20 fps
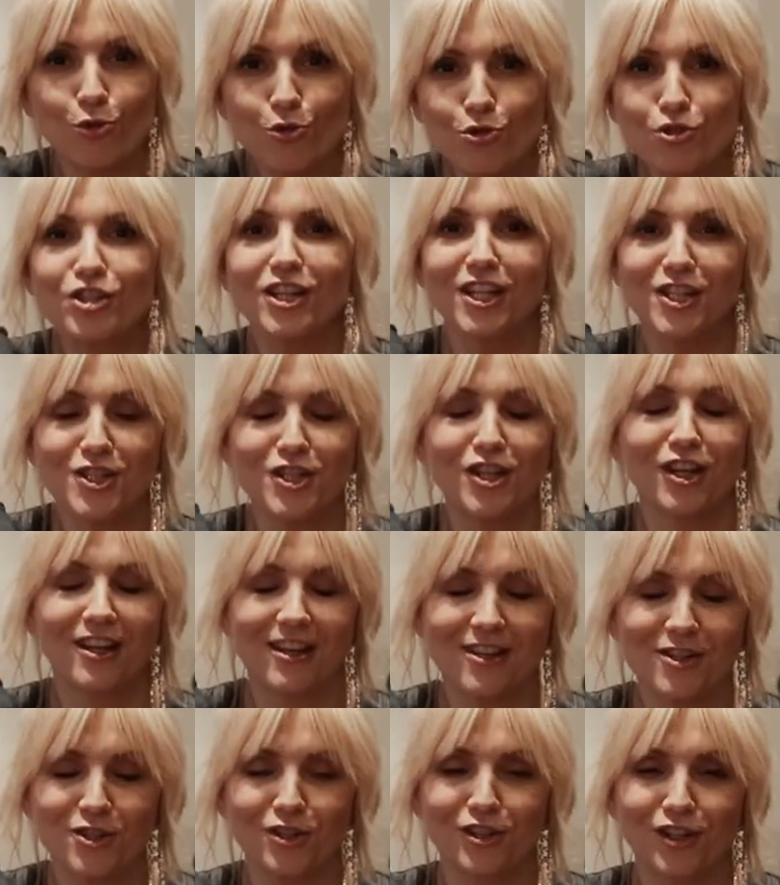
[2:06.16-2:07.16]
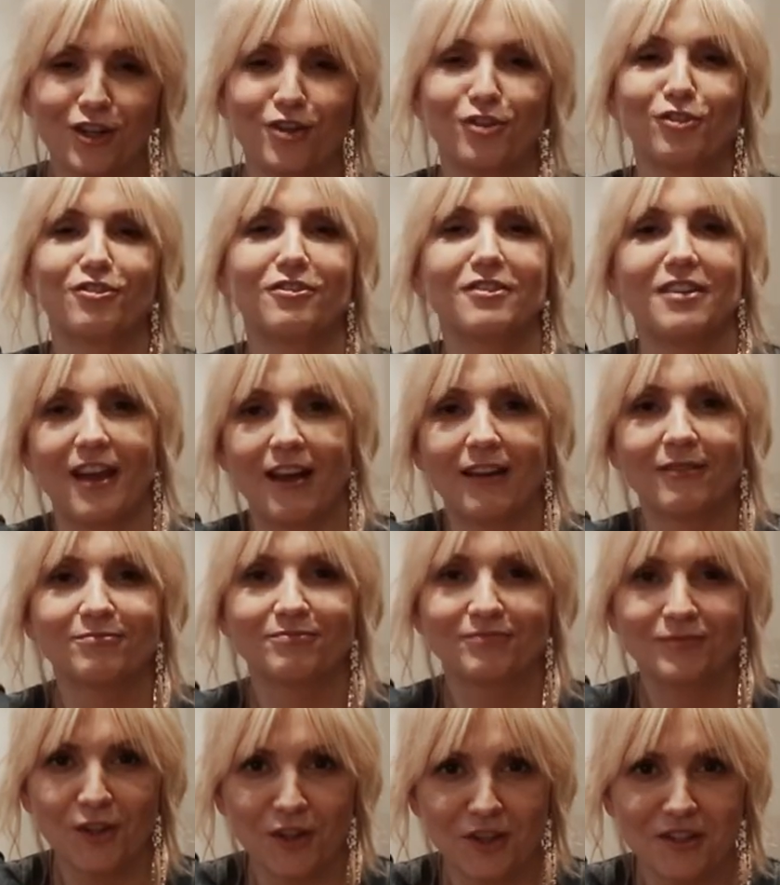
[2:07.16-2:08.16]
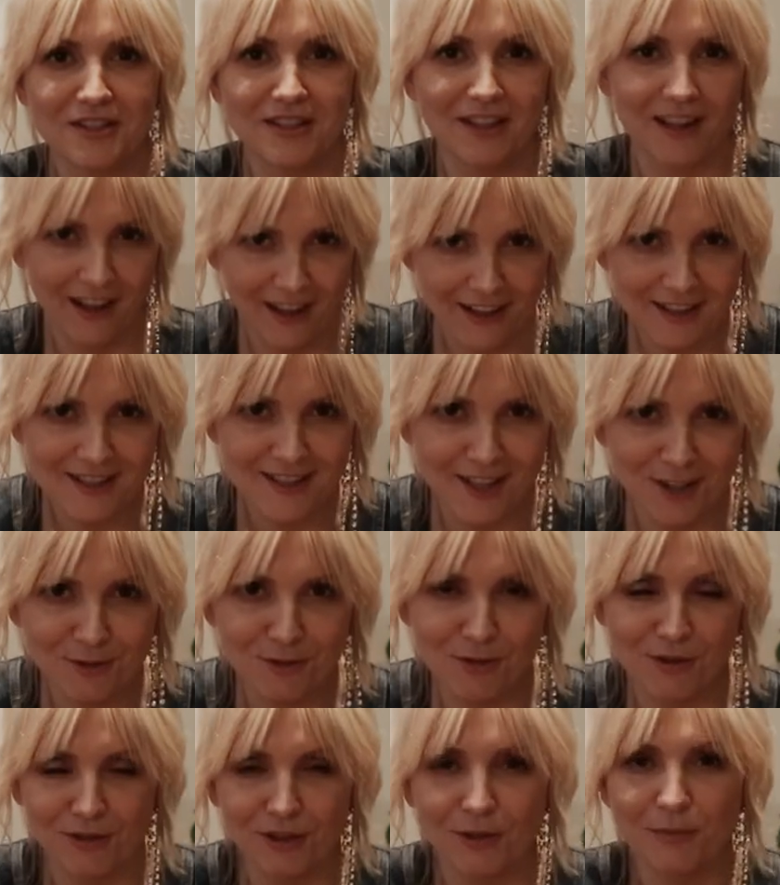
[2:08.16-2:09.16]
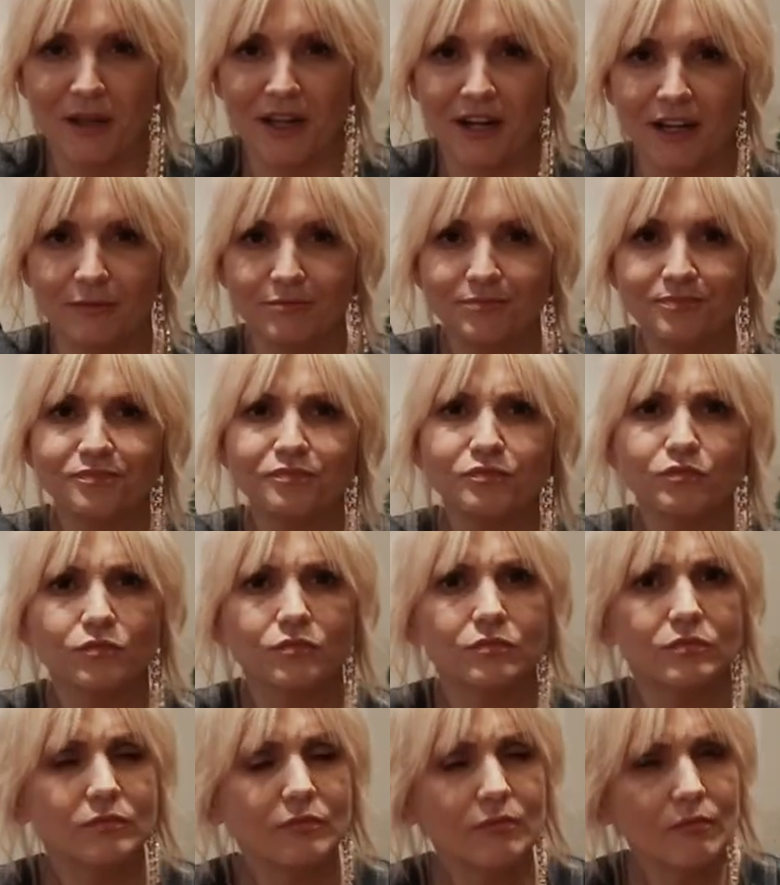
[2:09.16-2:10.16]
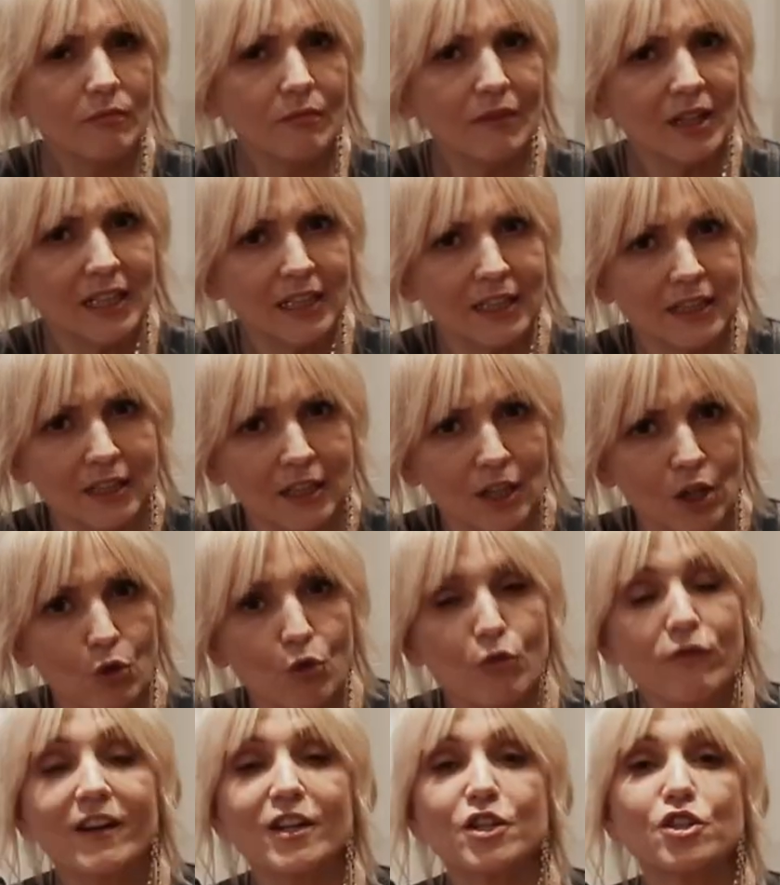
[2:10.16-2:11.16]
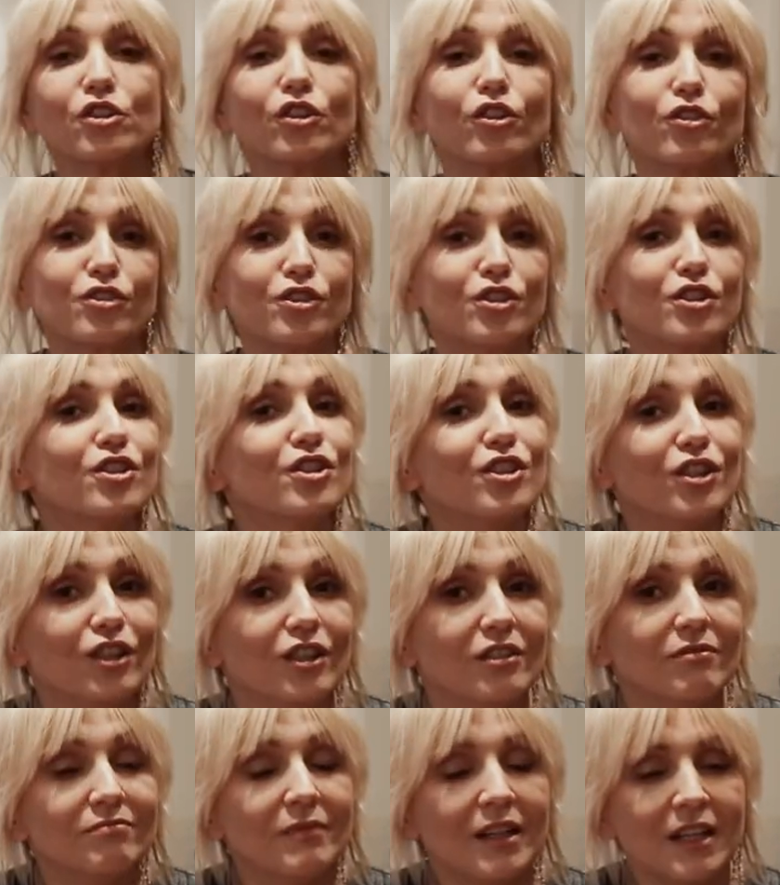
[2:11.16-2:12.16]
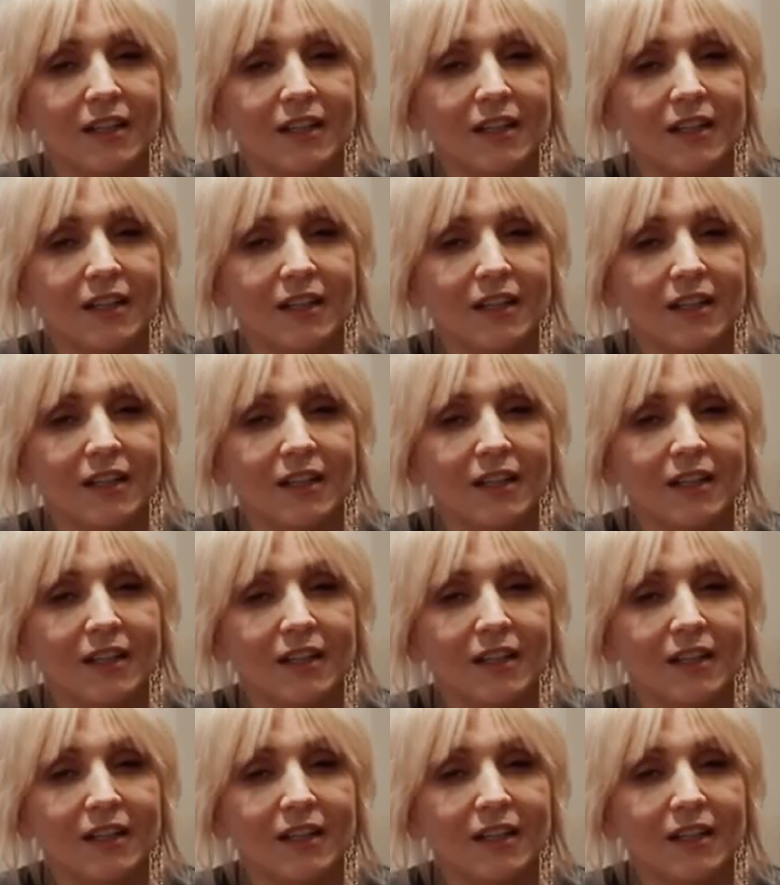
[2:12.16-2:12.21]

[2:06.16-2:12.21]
uczę się każdego dnia. To jest ta lekcja, którą odbieram uważności,